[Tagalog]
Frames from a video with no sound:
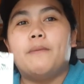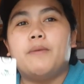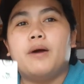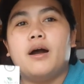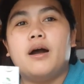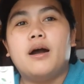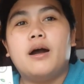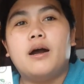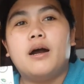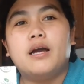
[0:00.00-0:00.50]

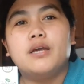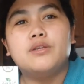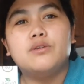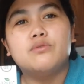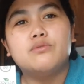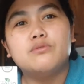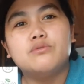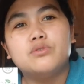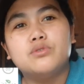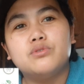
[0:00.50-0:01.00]
uh,
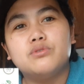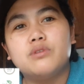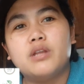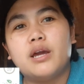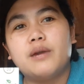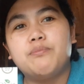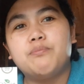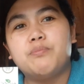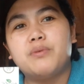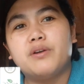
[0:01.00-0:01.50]
yung New
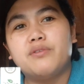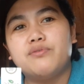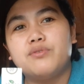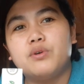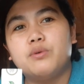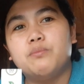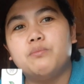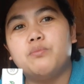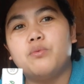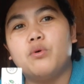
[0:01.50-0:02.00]
Life
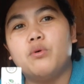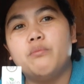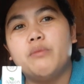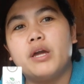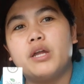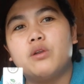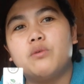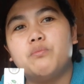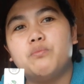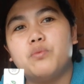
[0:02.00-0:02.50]
perfume po,
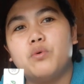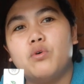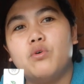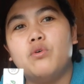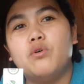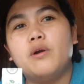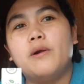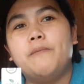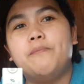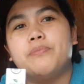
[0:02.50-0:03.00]
meron
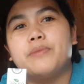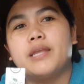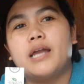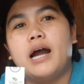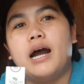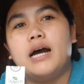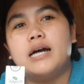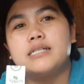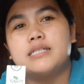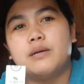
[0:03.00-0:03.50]
pong
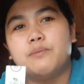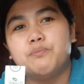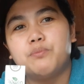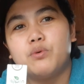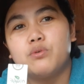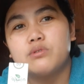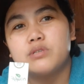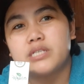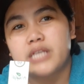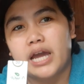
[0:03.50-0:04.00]
uh, 10
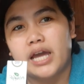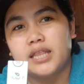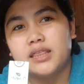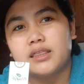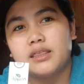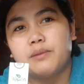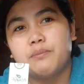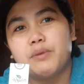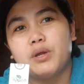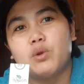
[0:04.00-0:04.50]
cent,
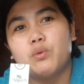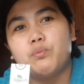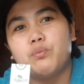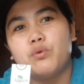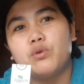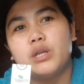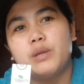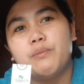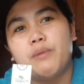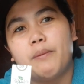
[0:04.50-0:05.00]
meron
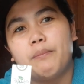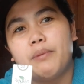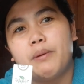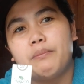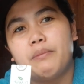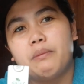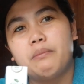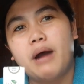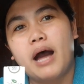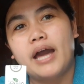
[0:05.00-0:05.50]
pong limang
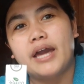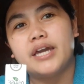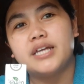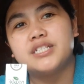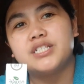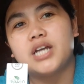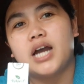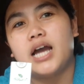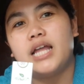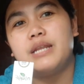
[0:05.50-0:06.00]
pambabae,
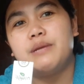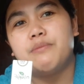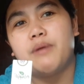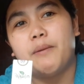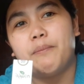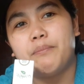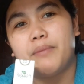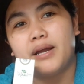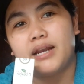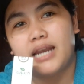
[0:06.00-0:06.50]
tsaka
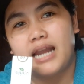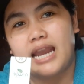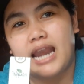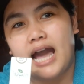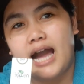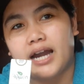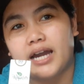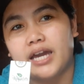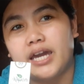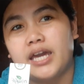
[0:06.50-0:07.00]
limang
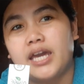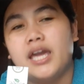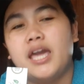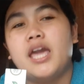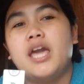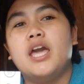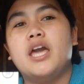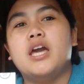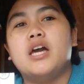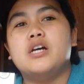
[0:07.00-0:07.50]
panglalaki.
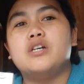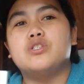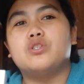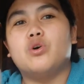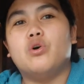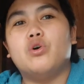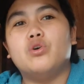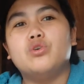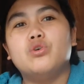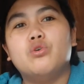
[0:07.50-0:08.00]

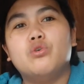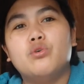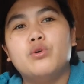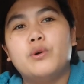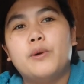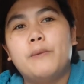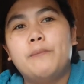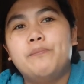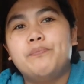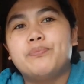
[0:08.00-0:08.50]
So,
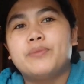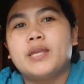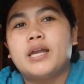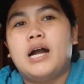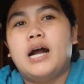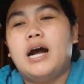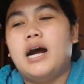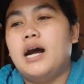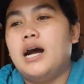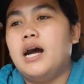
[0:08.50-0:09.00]
yung,
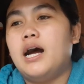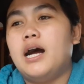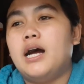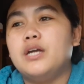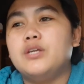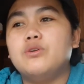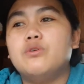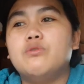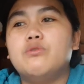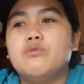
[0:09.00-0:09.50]
uh,
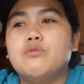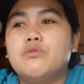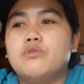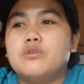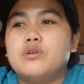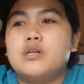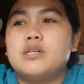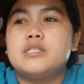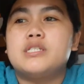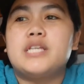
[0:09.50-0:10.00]

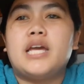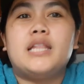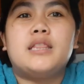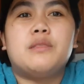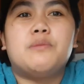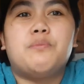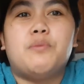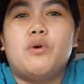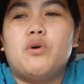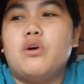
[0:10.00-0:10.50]
yung
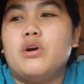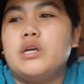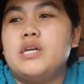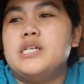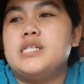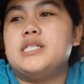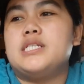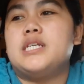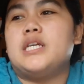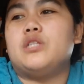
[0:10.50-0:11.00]
send po
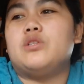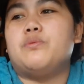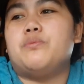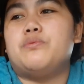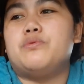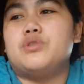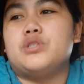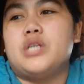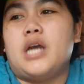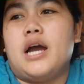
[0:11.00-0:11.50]
is ito
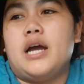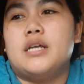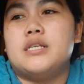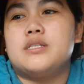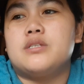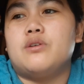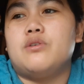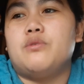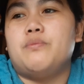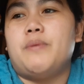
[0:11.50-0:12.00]
po siya.
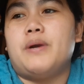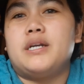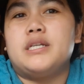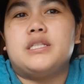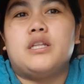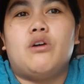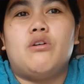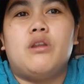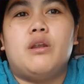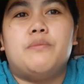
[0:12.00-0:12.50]
So,
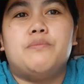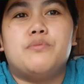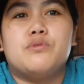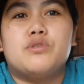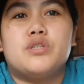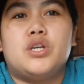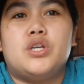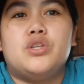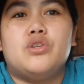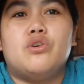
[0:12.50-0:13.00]
pakita ko lang
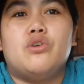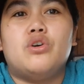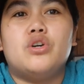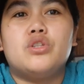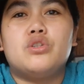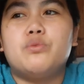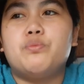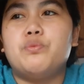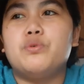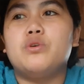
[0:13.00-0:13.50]
po sa inyo.
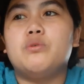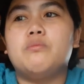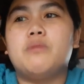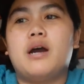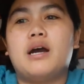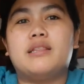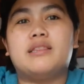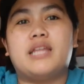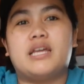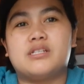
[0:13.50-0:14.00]
Ito po yung
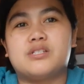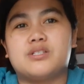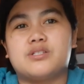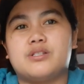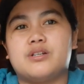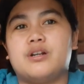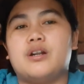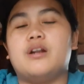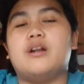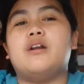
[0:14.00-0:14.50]
mga
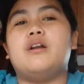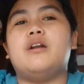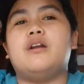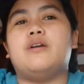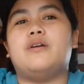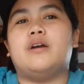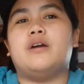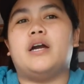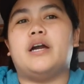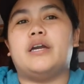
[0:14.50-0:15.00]
tester.
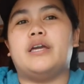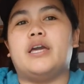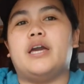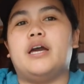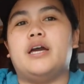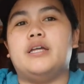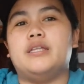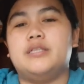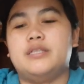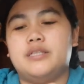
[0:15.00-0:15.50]

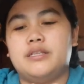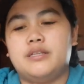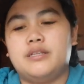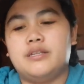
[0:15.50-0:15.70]
Ayan.